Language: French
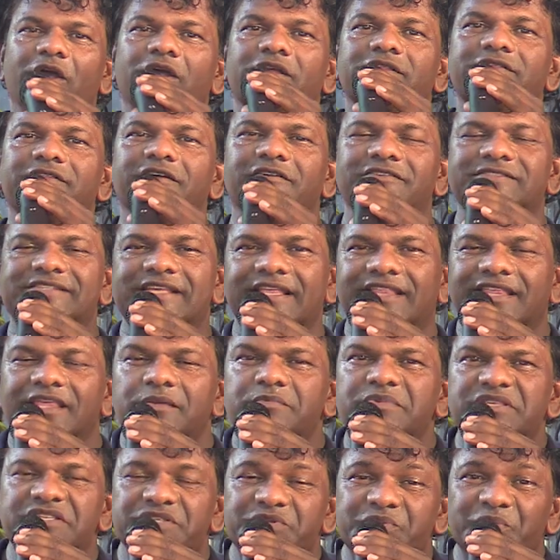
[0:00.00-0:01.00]
Dans cette
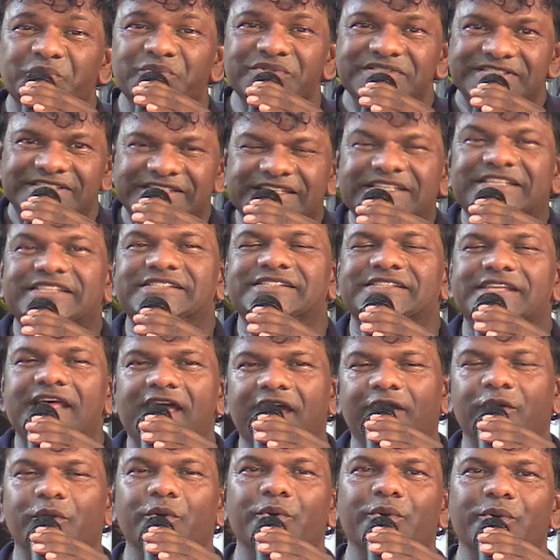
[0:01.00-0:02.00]
émission
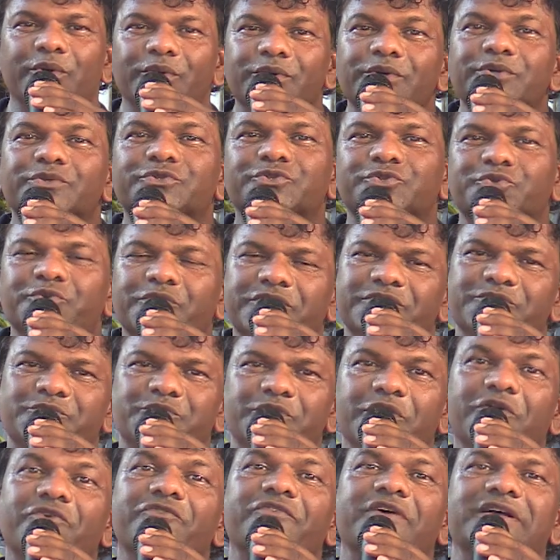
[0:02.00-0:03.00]
Zigzag
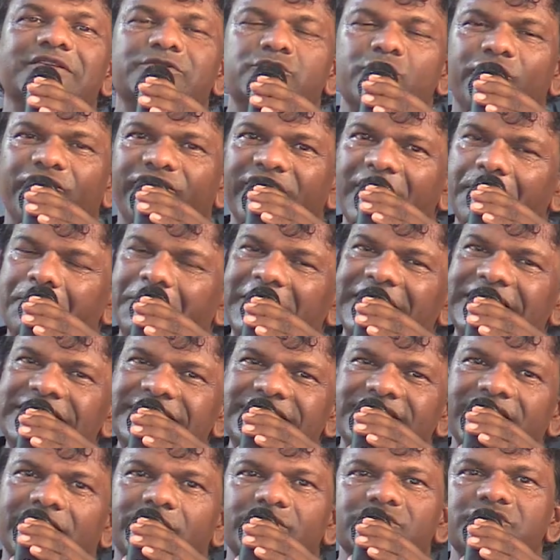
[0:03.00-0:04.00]
aujourd'hui, on va se faire
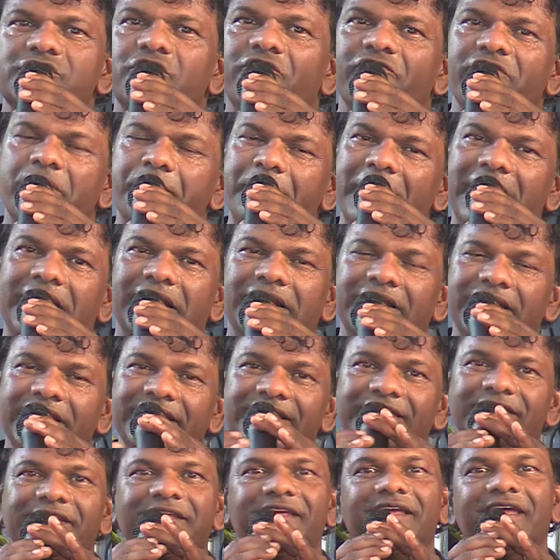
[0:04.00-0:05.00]
plaisir aussi, on va
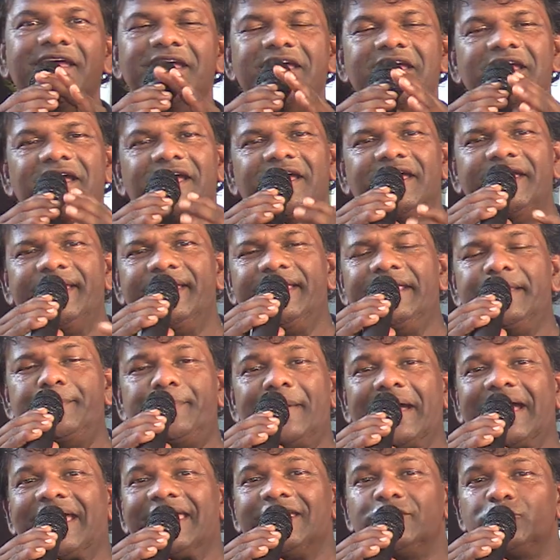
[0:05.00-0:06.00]
parler, il
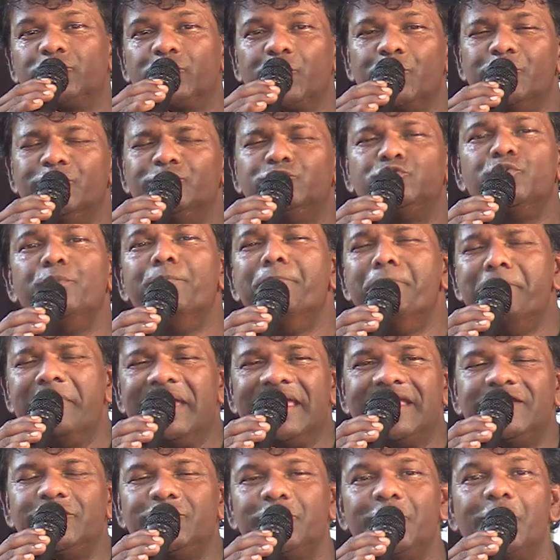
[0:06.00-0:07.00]
paraît du
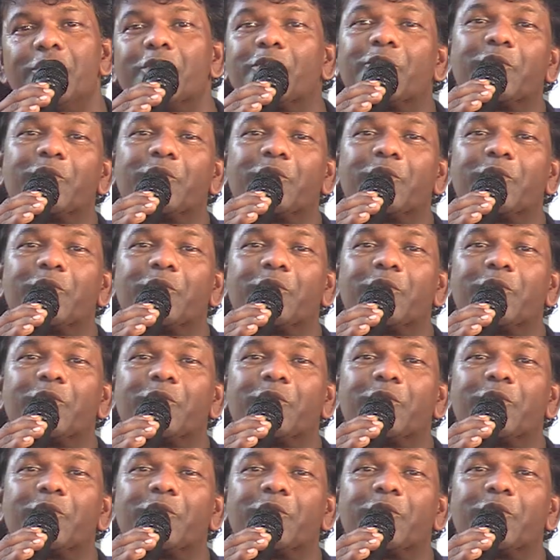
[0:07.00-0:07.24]
meilleur